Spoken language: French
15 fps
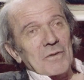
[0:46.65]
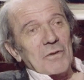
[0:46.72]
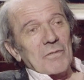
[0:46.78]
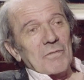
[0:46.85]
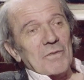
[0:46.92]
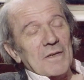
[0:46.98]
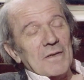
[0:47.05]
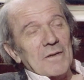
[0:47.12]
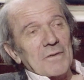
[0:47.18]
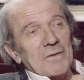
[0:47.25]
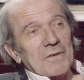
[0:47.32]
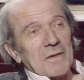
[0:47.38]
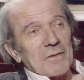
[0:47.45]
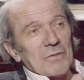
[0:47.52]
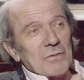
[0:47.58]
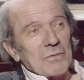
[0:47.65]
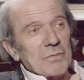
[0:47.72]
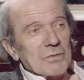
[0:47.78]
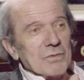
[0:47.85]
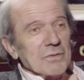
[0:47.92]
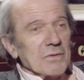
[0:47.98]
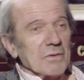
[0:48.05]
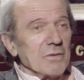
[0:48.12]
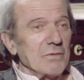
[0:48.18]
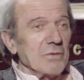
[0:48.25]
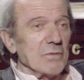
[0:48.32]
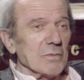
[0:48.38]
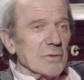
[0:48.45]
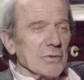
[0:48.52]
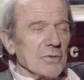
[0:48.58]
conférence à l'autre bout
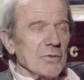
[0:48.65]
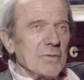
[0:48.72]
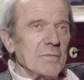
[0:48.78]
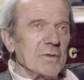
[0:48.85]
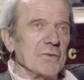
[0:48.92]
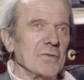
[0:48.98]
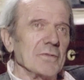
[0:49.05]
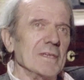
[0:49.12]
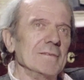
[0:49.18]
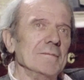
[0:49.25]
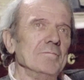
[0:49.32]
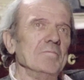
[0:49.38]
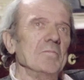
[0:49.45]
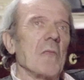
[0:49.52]
du monde, au besoin.